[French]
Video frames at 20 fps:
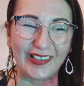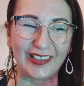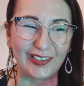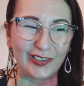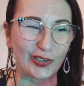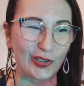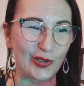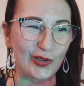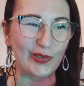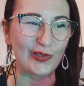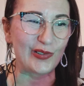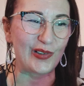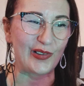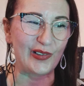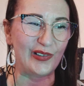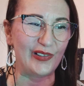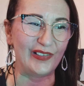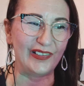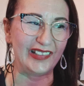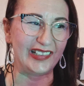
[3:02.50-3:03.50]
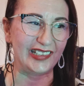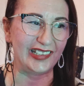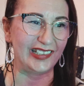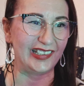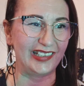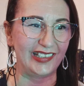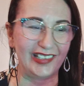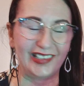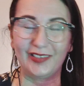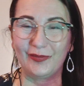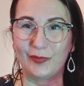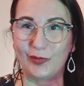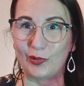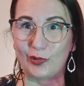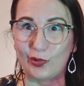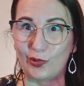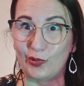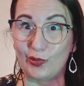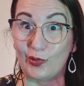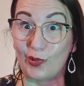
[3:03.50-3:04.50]
parce que euh, les,
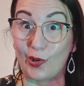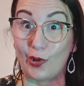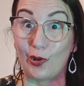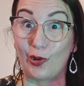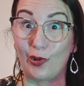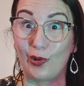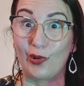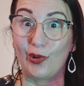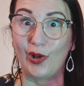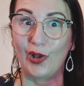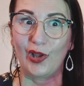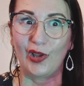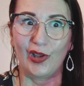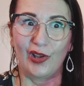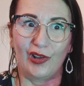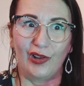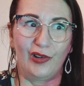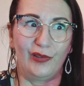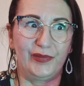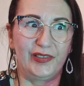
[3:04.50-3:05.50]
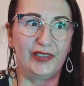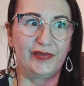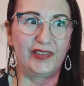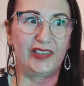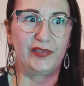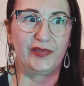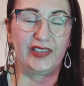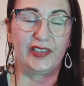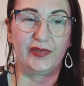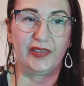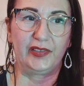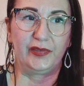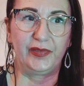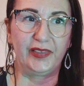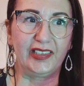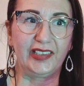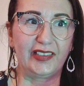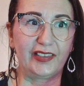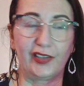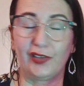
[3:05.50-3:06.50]
beaucoup, euh, euh, vite, vite, vite, vite,
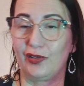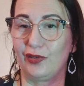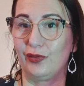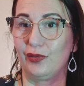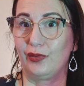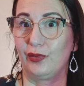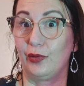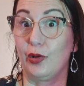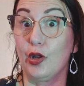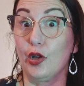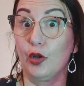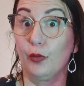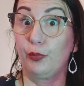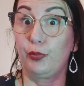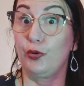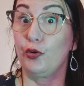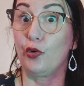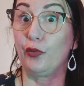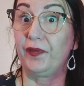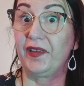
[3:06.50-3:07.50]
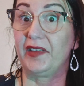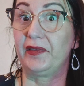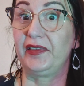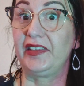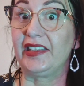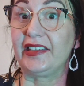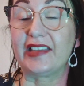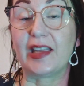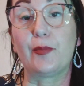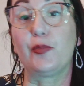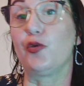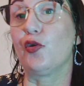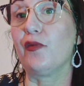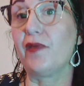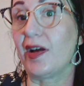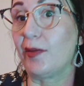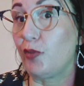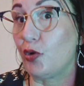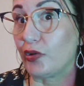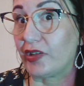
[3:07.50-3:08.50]
vite, plus on fait vite et plus on
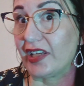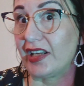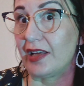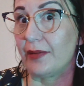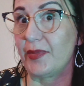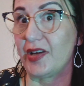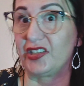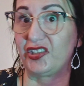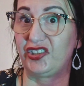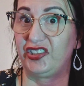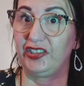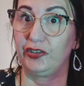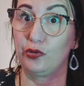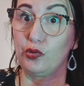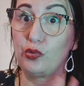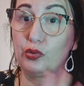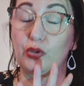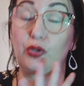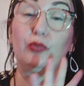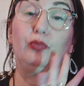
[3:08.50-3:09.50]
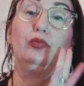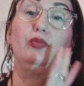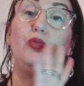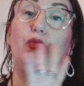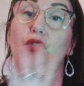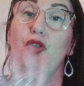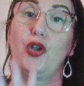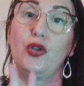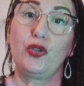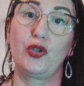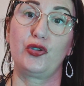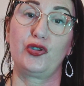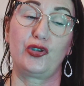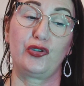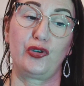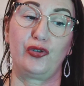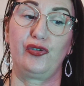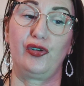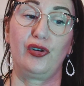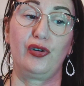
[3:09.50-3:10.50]
va bloquer la magie. Donc, non, non, non,
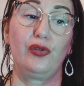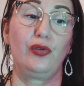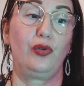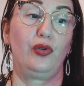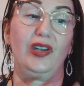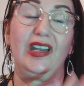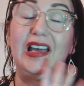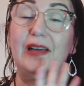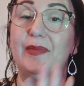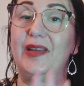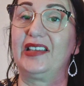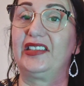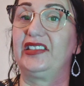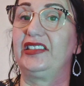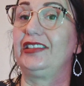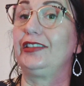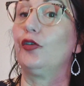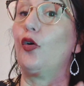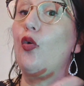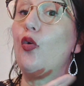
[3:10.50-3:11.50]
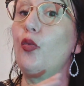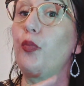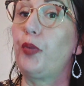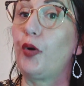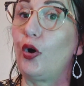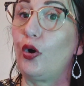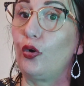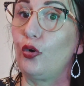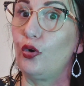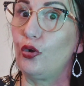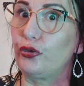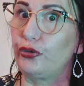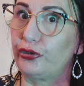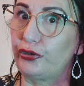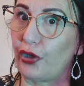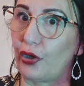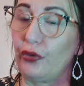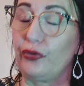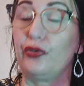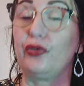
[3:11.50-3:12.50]
non, non, la magie, on prend le
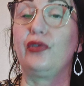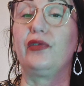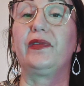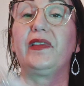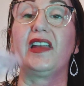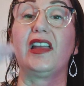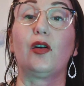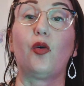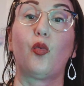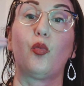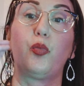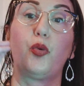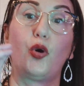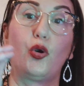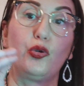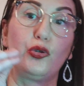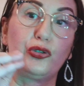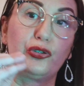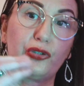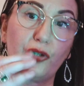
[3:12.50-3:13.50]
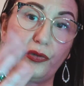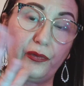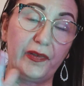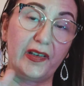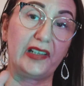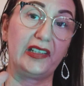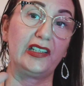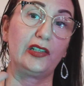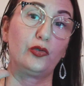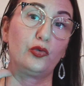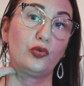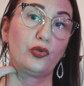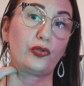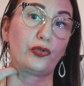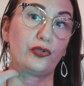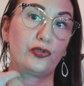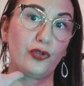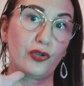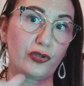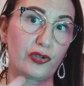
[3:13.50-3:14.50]
temps de le faire, on prend le temps de faire des
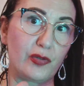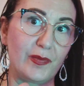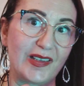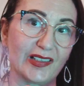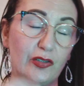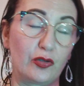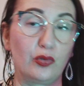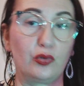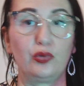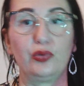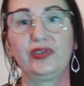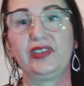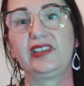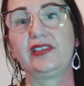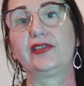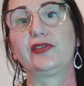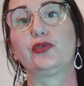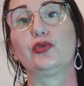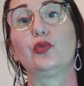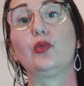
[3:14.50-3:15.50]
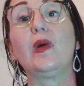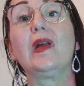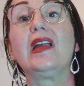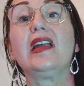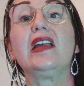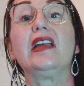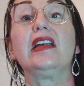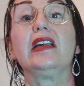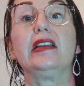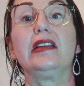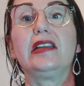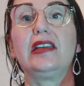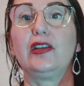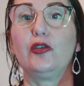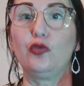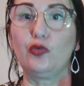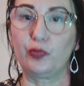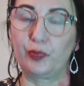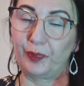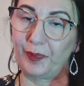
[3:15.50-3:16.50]
courses, de se mettre en condition et
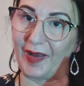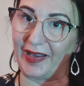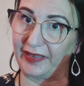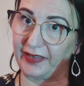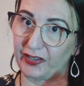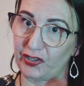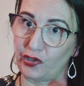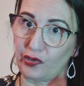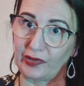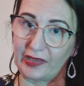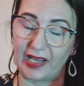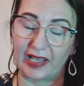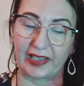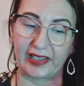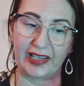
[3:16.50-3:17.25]
on patiente